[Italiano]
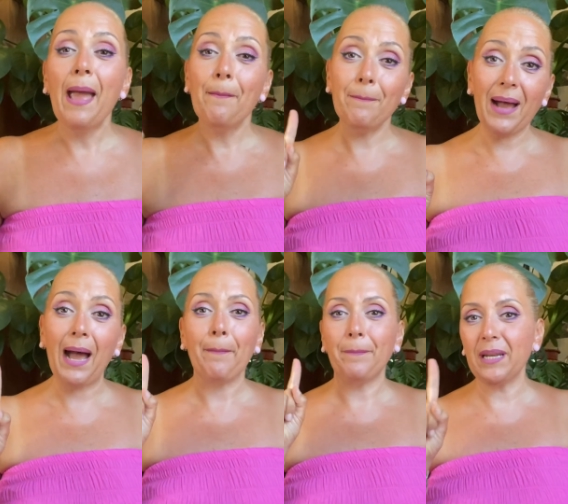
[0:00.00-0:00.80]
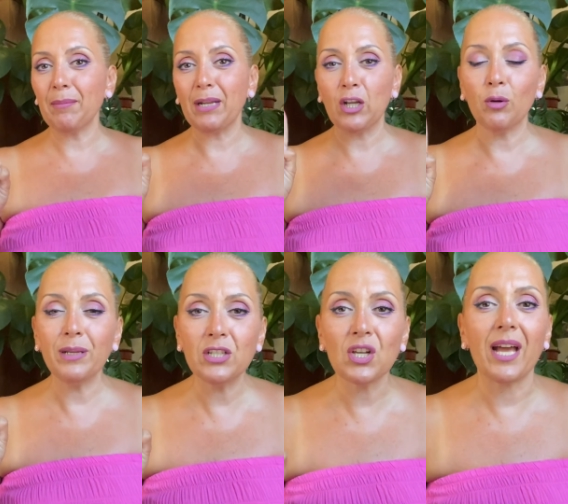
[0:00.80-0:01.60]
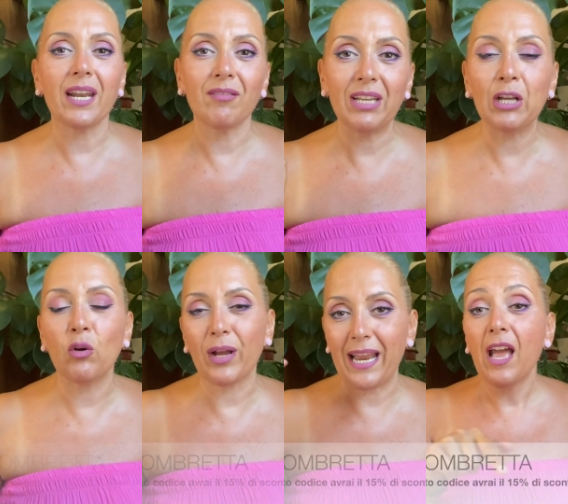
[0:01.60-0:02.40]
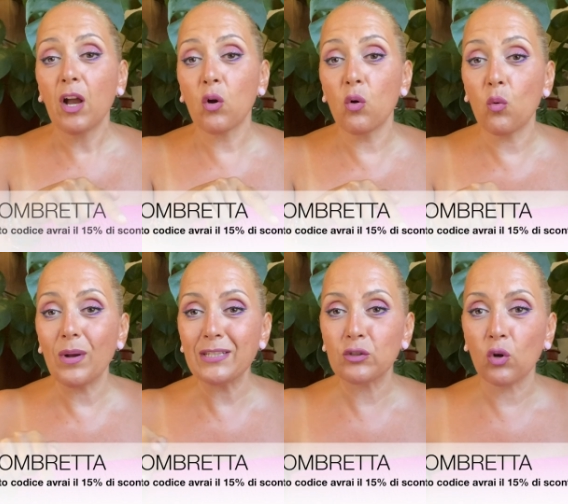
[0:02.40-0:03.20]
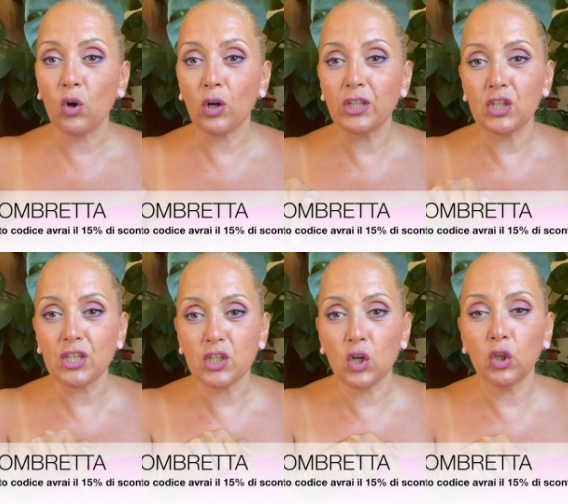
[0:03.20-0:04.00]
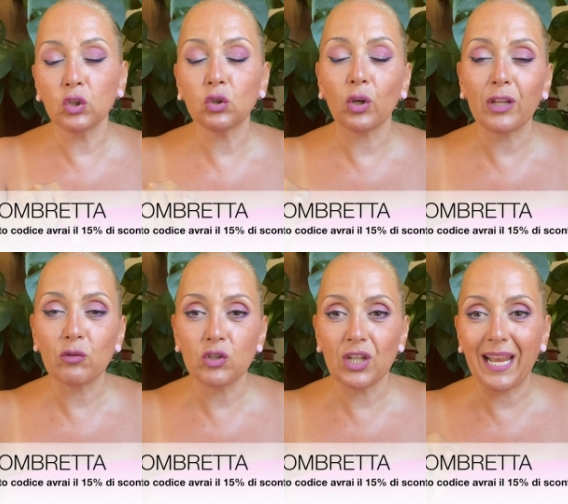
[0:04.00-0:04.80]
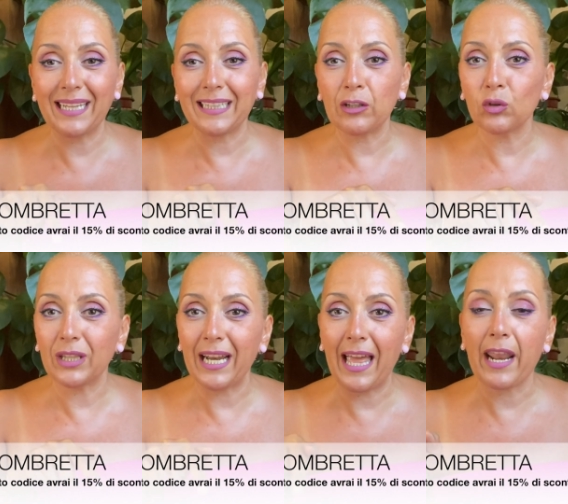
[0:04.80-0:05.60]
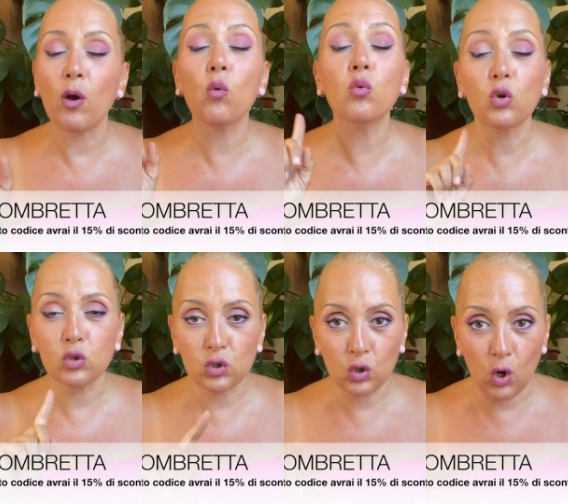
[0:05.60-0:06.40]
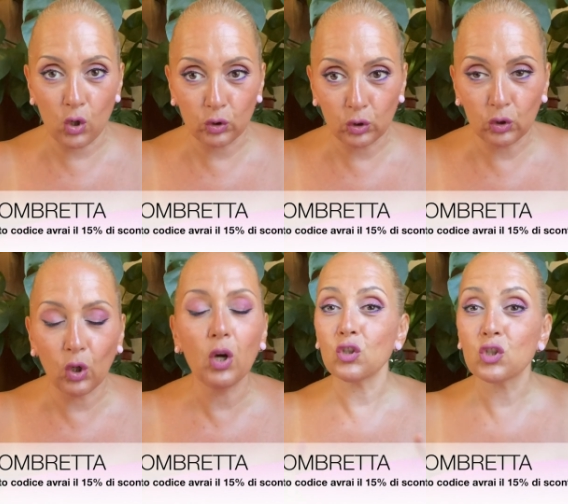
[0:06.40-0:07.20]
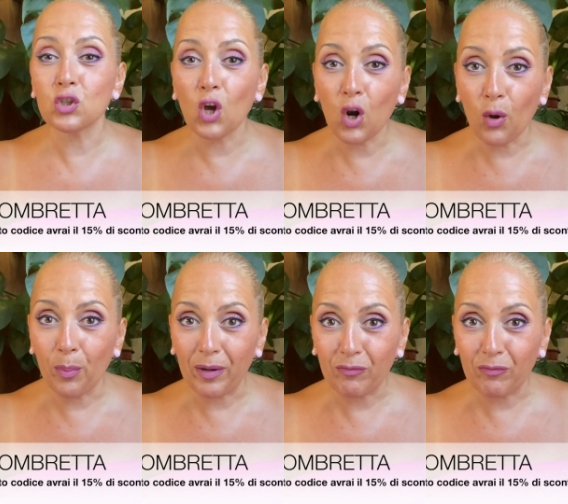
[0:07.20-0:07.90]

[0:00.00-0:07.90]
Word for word: Ma prima di cominciare vi dico che con questo codice sconto riuscirete ad ottenere uno sconto solo per